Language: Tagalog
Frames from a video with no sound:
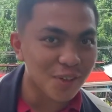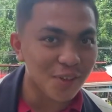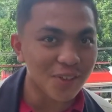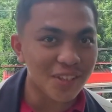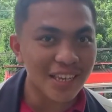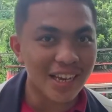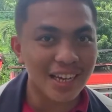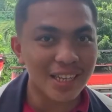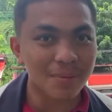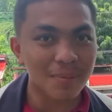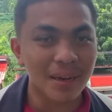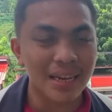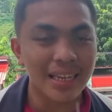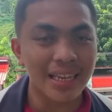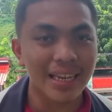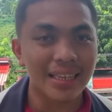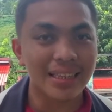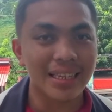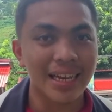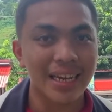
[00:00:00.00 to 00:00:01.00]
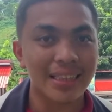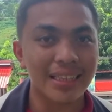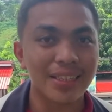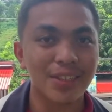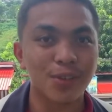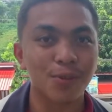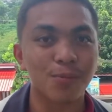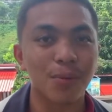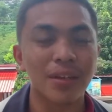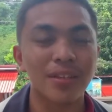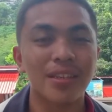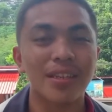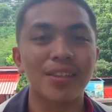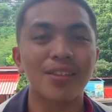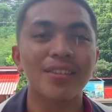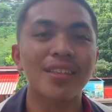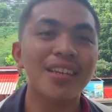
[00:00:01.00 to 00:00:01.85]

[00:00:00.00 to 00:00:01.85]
choosing us pag ang tagahati surprise natin.